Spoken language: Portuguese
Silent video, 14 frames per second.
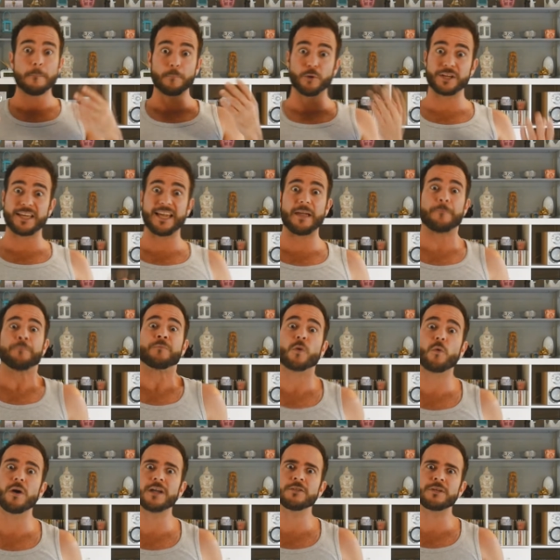Porque
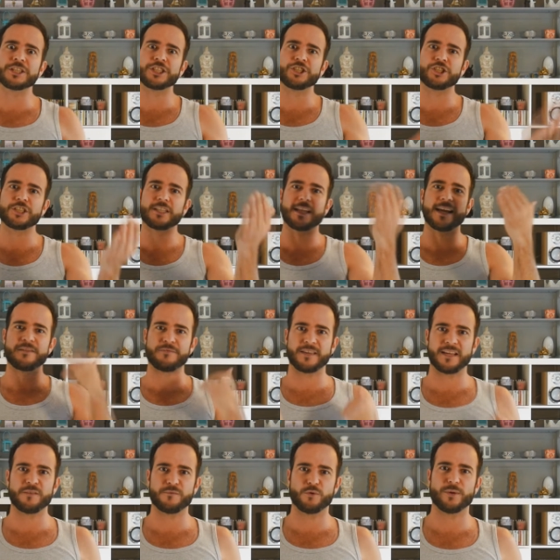quando a gente teve
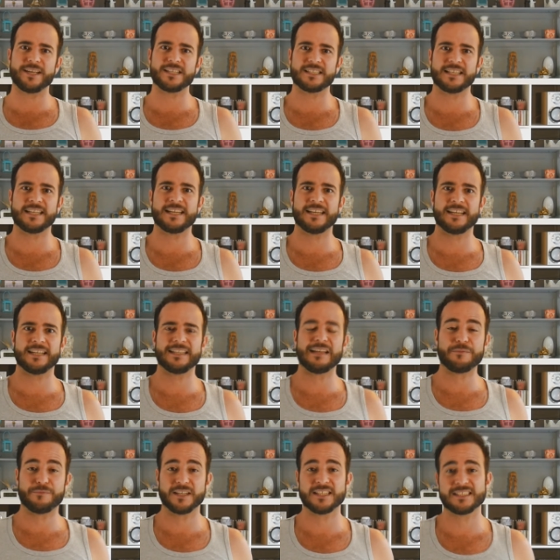a influência da, da
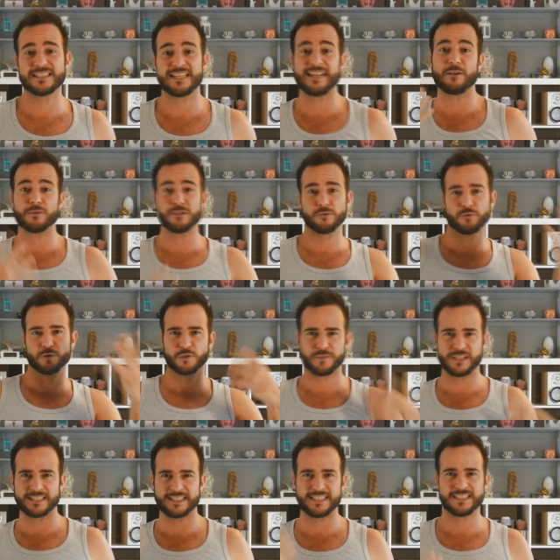França, né, quando os
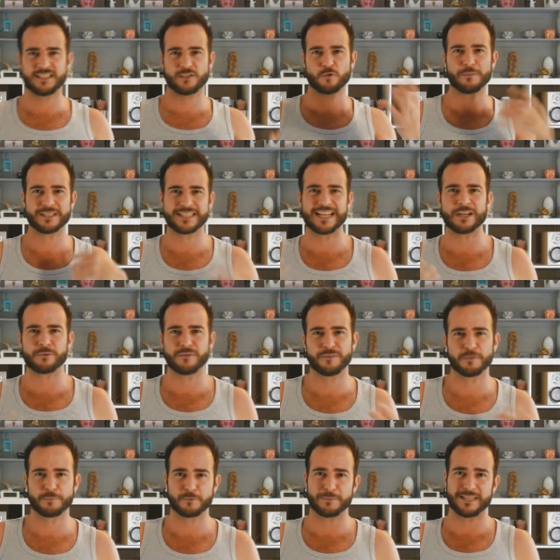franceses começaram a
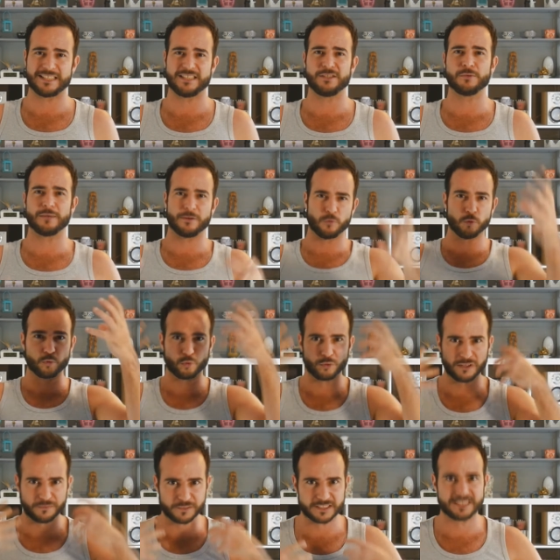vir para o Brasil, a
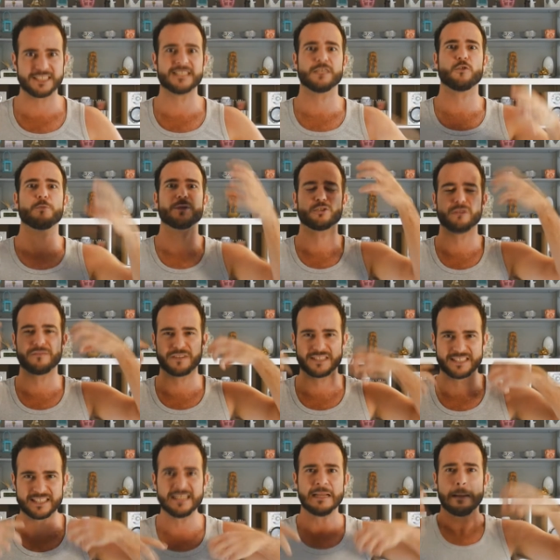cultura francesa começou a
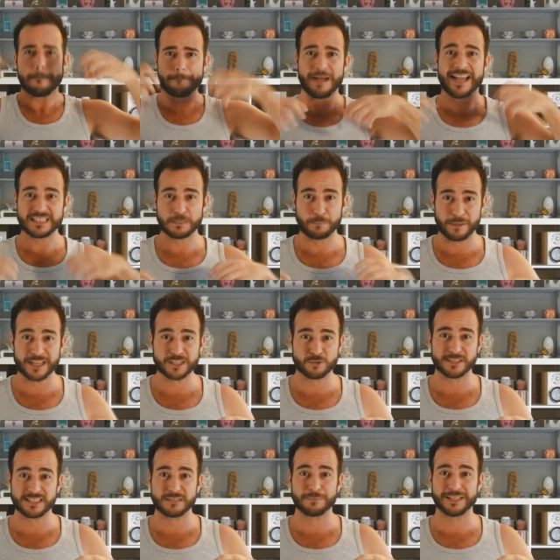fazer mais peso
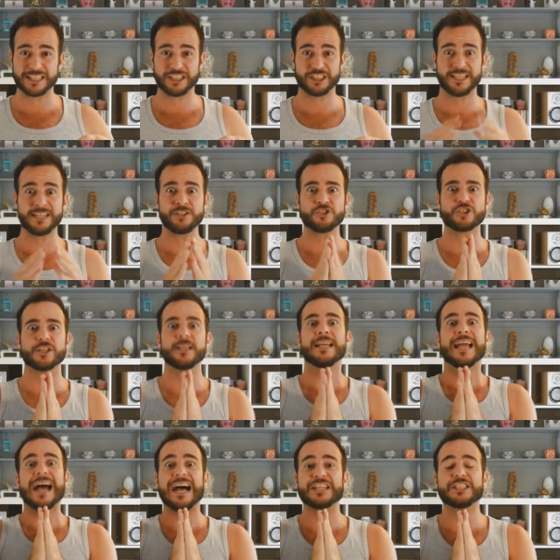em cima da gente,
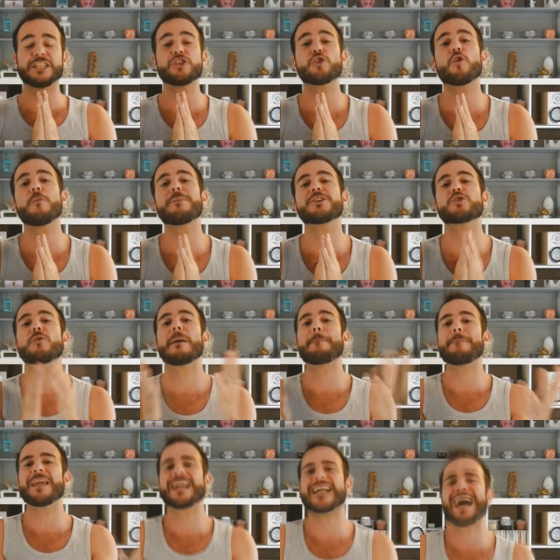a gente começou a
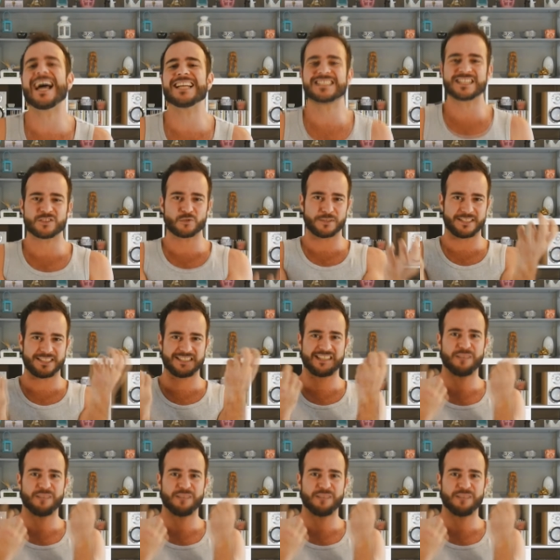pegar essas coisas